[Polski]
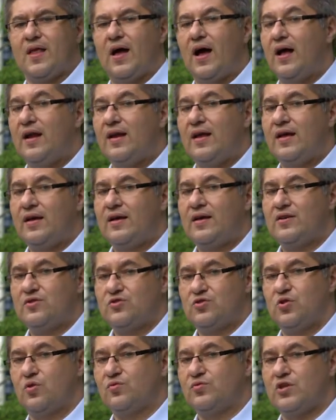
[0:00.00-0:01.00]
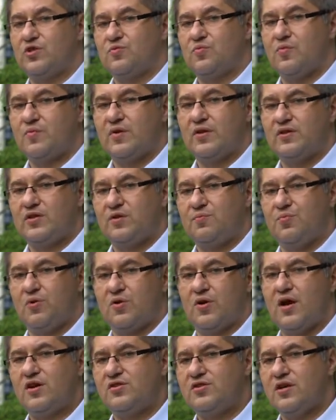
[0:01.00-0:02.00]
ale są też momenty
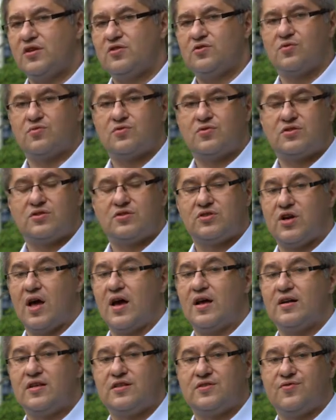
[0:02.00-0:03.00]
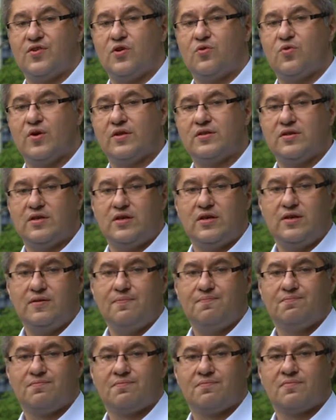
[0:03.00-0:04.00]
porażek, są szare, zwykłe dni.
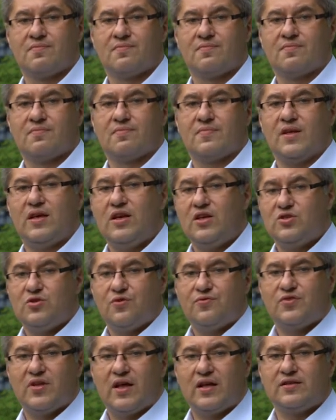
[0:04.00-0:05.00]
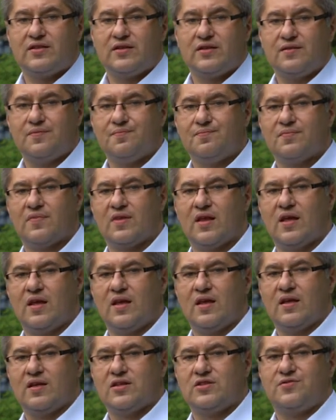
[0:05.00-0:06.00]
I co wtedy?
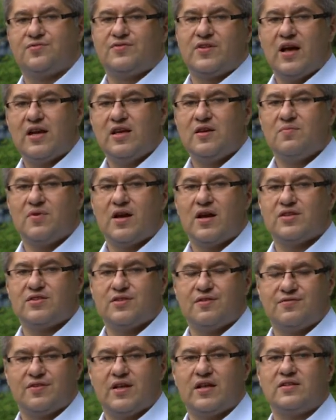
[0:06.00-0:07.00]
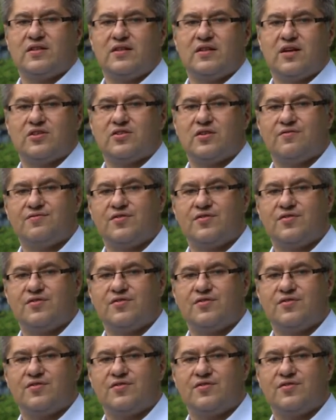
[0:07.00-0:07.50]
Czy w takim razie wtedy nasza